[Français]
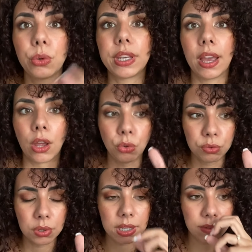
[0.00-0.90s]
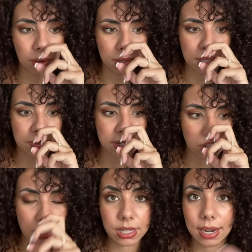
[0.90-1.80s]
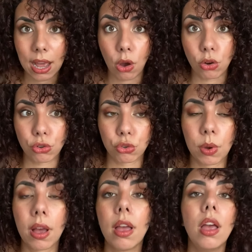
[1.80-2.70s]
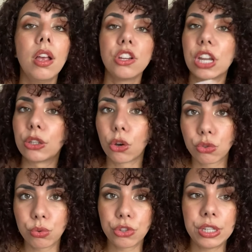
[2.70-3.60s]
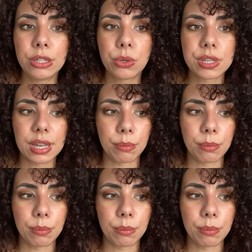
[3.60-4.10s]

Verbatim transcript: qui est un nouveau livre qui va sortir là en juin. J'adore Junji Ito, c'est un